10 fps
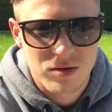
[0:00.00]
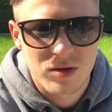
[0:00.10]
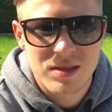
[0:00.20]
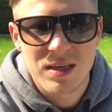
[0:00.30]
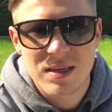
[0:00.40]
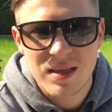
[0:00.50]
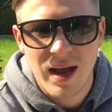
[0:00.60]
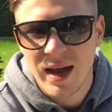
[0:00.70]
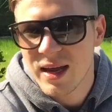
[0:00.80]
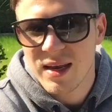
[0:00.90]
Du solltest nicht
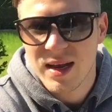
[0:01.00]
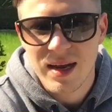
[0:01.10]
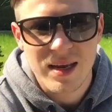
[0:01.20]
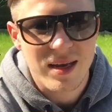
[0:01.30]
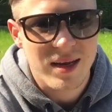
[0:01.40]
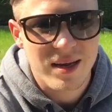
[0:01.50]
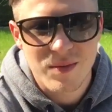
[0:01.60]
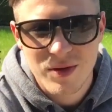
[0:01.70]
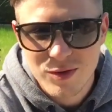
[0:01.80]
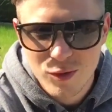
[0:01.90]
ein, ein,
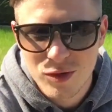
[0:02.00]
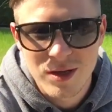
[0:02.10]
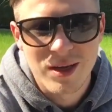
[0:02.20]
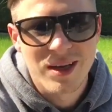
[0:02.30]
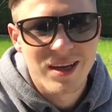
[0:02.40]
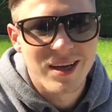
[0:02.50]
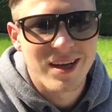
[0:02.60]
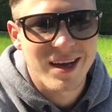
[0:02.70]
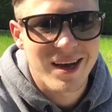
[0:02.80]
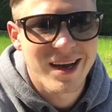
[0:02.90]
eine Person
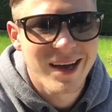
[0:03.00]
äh,